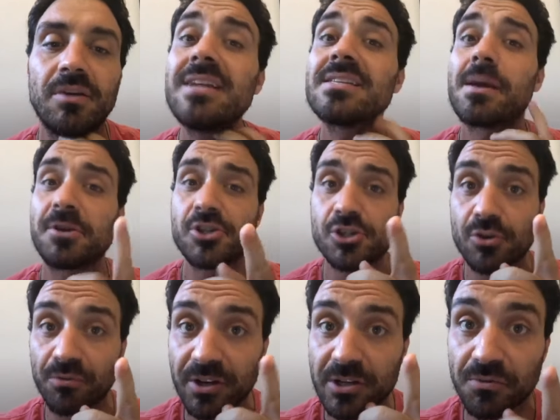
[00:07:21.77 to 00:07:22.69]
Quem sabe a gente
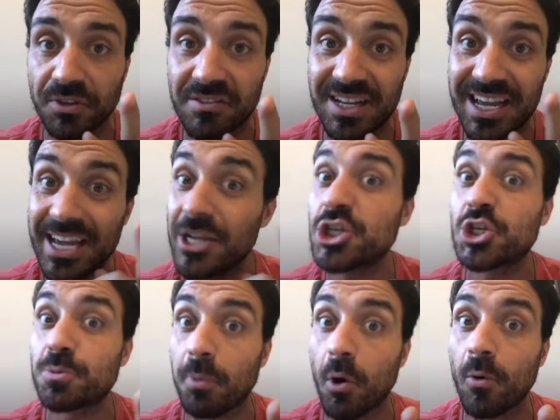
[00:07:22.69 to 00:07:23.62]
não faz um vídeo da
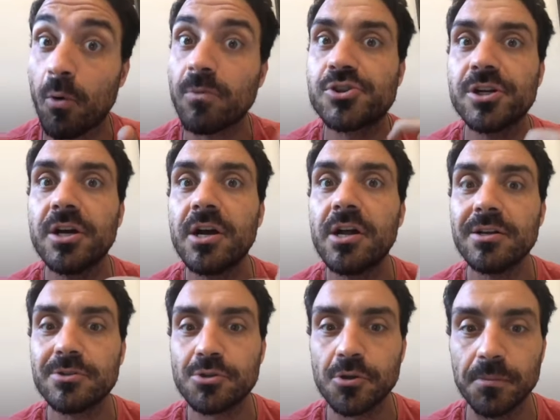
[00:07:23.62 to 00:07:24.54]
responde
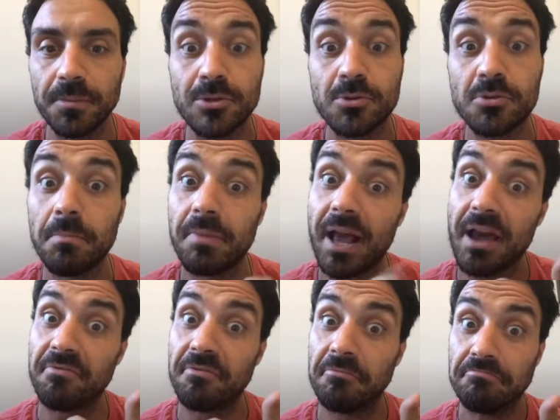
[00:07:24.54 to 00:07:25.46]
sobre isso em
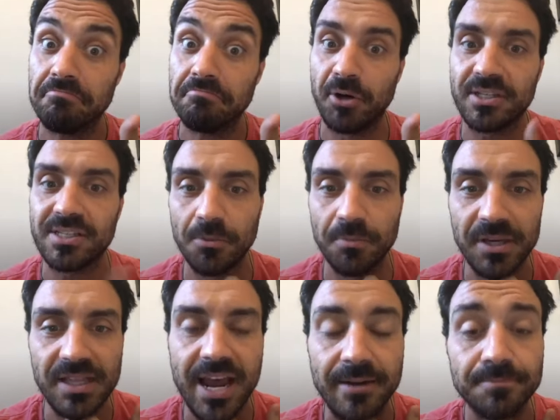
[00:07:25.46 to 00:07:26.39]
breve. Pode ser uma
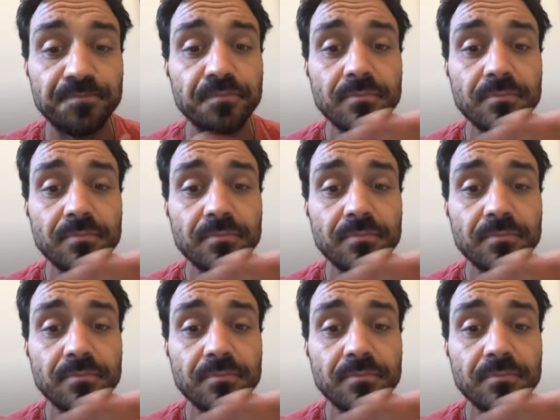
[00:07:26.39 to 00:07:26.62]
ideia.